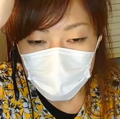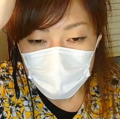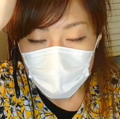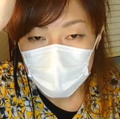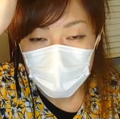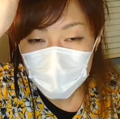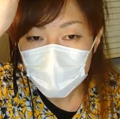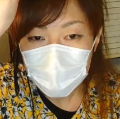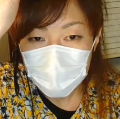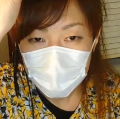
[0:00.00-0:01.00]
ラクマ
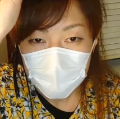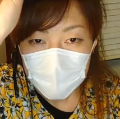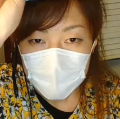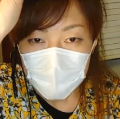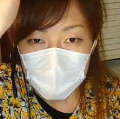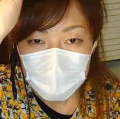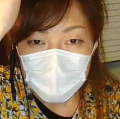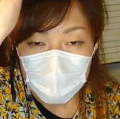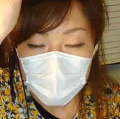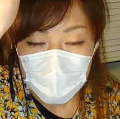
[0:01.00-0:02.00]
ラクマ
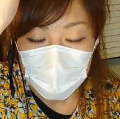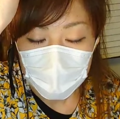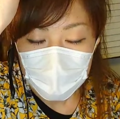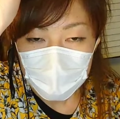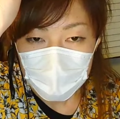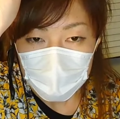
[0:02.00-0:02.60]
の販売